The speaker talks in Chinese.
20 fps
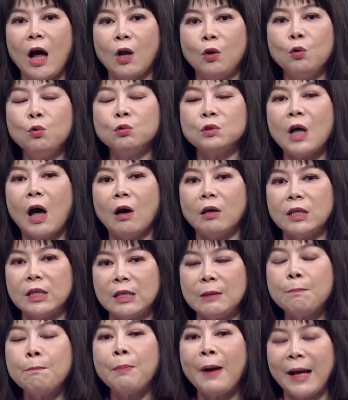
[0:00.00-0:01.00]
呃，录到
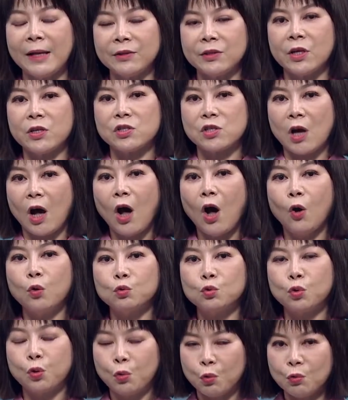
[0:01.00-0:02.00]
一半的时
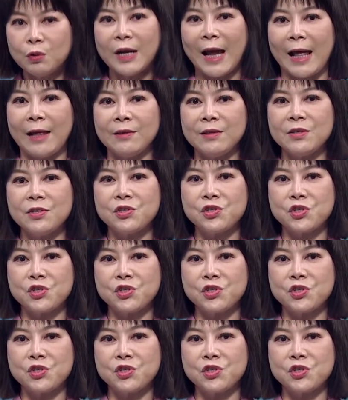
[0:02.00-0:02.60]
候，突然